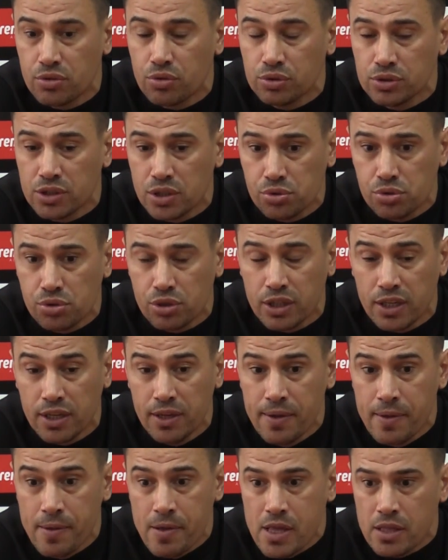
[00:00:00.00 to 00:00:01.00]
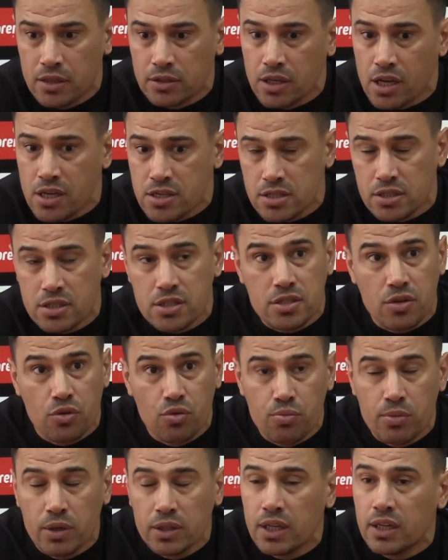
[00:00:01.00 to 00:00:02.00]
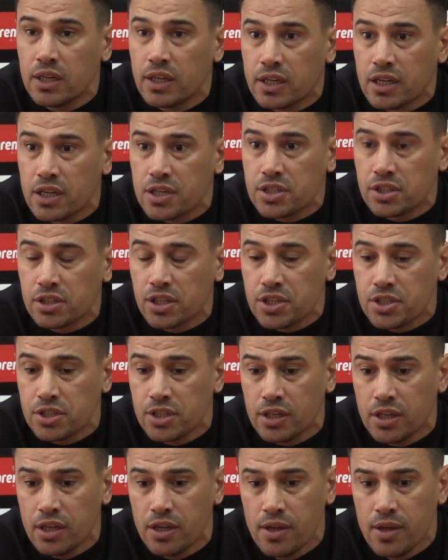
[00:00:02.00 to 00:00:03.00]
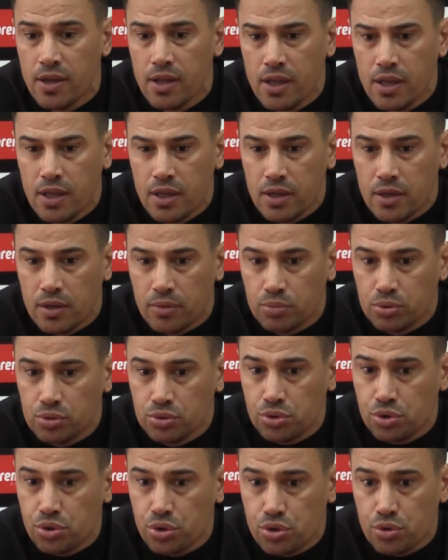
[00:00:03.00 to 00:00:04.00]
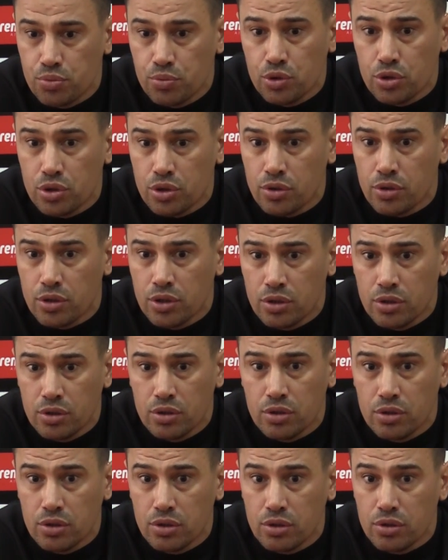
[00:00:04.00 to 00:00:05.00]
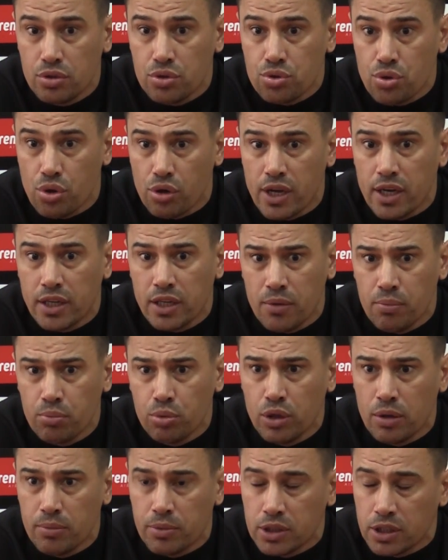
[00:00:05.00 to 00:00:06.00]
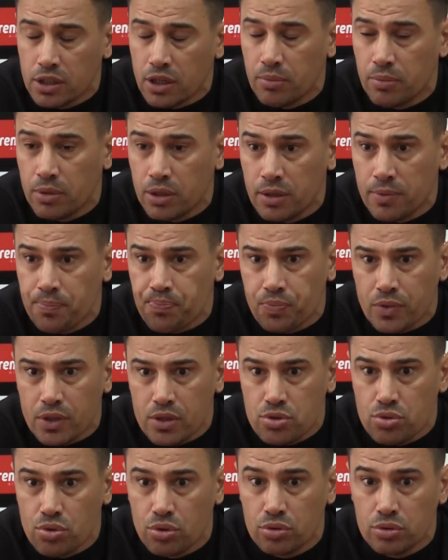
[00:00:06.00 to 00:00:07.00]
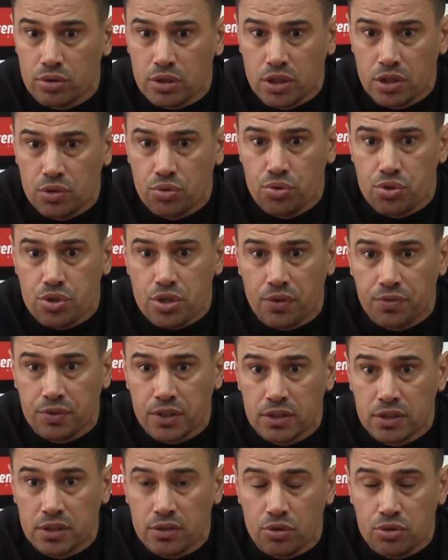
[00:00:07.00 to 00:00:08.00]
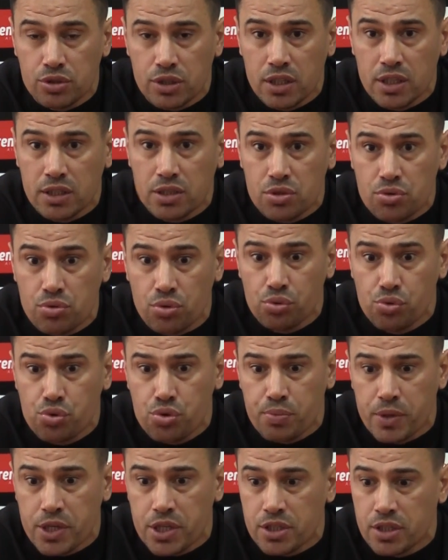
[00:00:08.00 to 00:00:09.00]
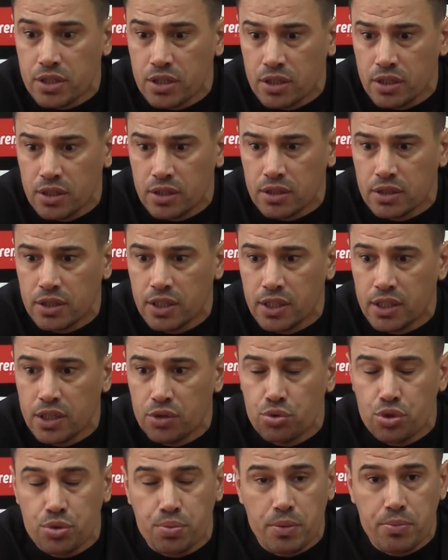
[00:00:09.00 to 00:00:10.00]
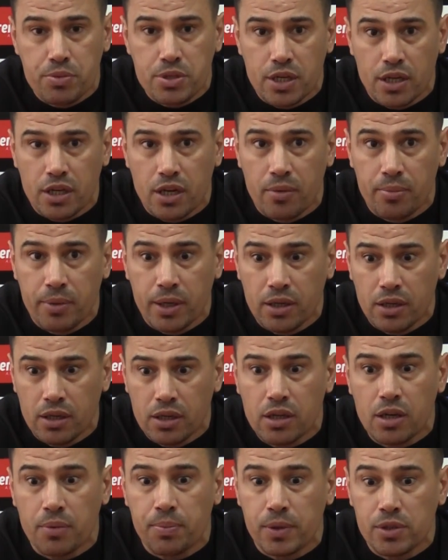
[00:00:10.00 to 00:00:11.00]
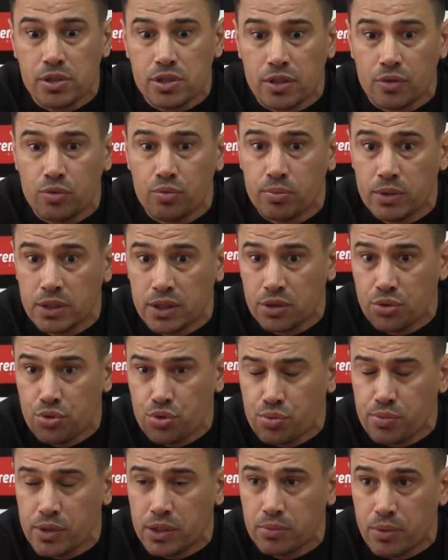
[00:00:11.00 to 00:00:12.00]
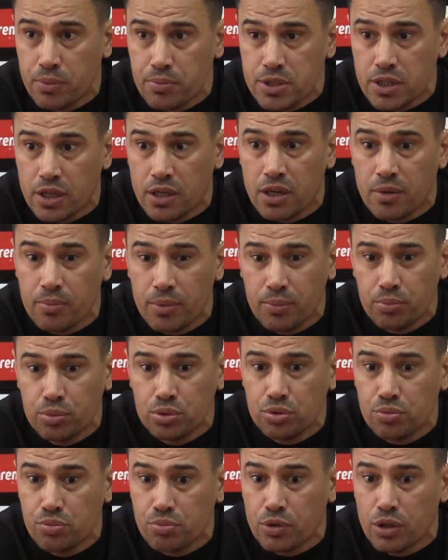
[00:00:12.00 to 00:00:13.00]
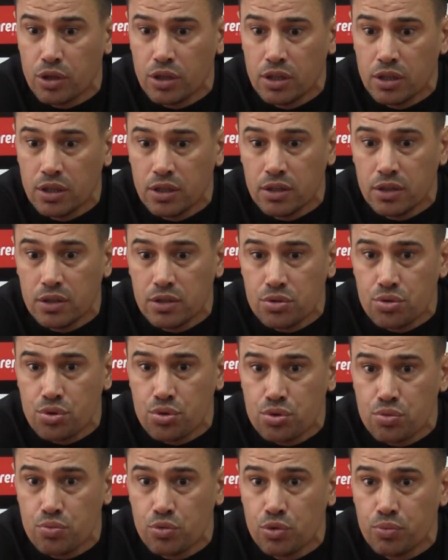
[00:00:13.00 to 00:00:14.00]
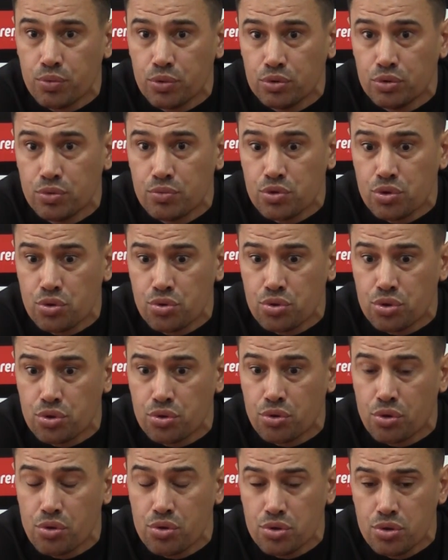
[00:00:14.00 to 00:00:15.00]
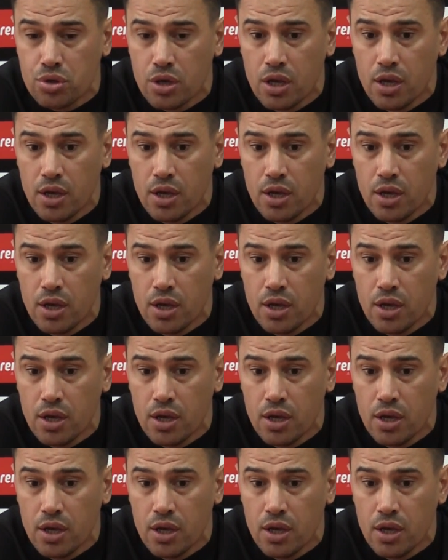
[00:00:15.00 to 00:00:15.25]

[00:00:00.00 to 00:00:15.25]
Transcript: Ondan sonra daha sıkı savunmalarla karşılaştık. Bunun çözümünü çok erken bulamadık ama son 2-3 haftadır özellikle son 3 maçtır geriye düşmemize rağmen kapalı savunmalara hücum etmemize rağmen bunun çözümünü bulduğumuzu düşünüyoruz.